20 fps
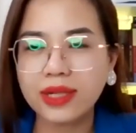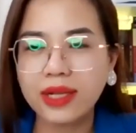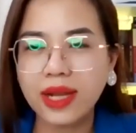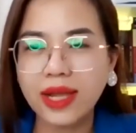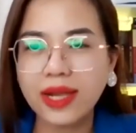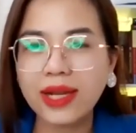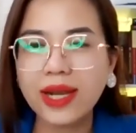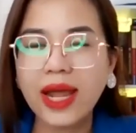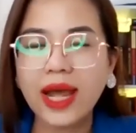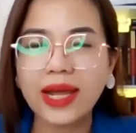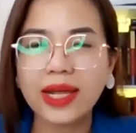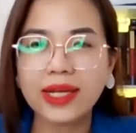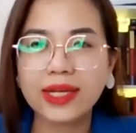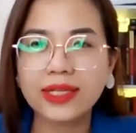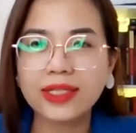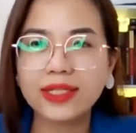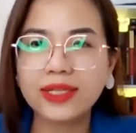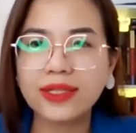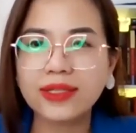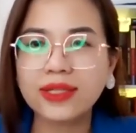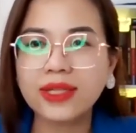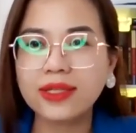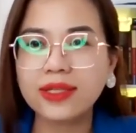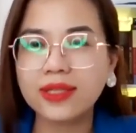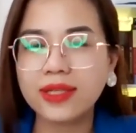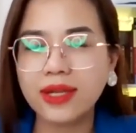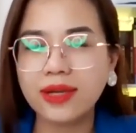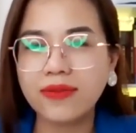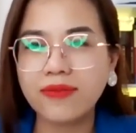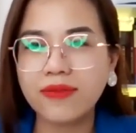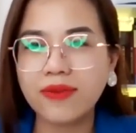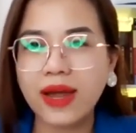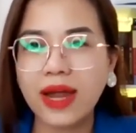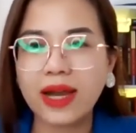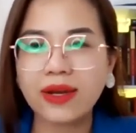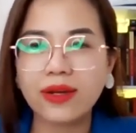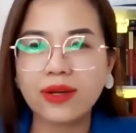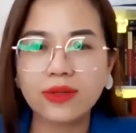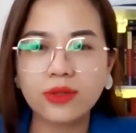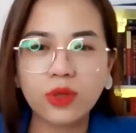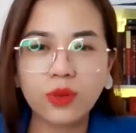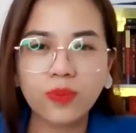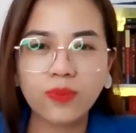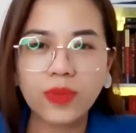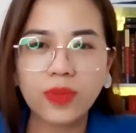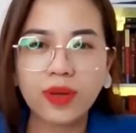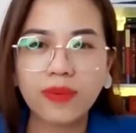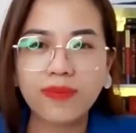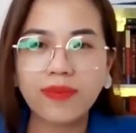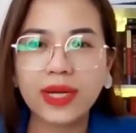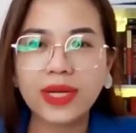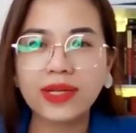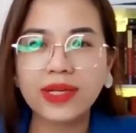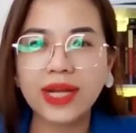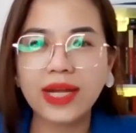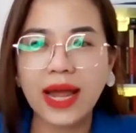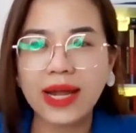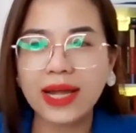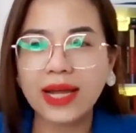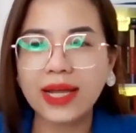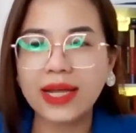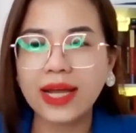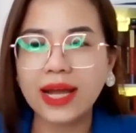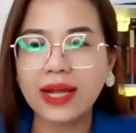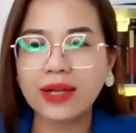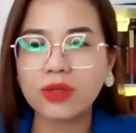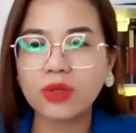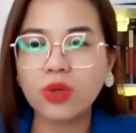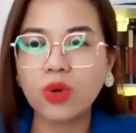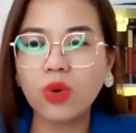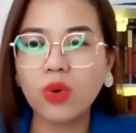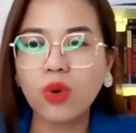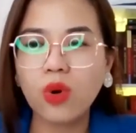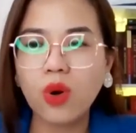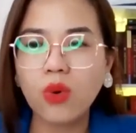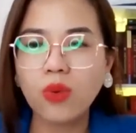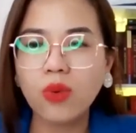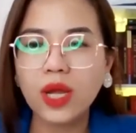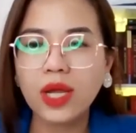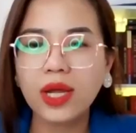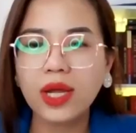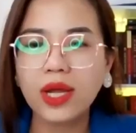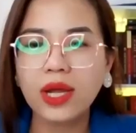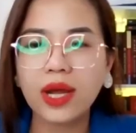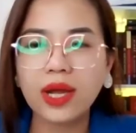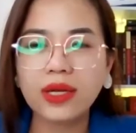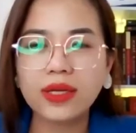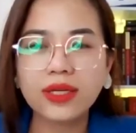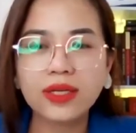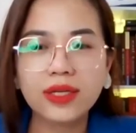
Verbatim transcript: lấy lại cái sự tự tin và giúp cho mình càng ngày càng thu hút à,